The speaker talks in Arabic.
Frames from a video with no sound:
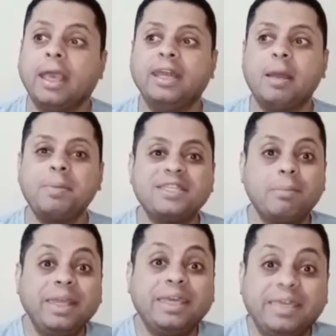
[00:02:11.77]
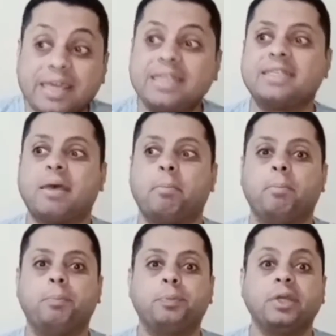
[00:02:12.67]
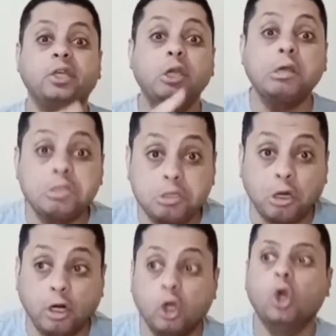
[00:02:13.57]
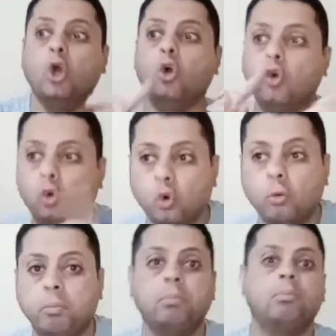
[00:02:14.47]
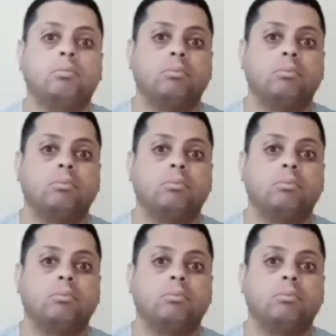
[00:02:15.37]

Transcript: انما الزمالك يكسب يخسر هجوم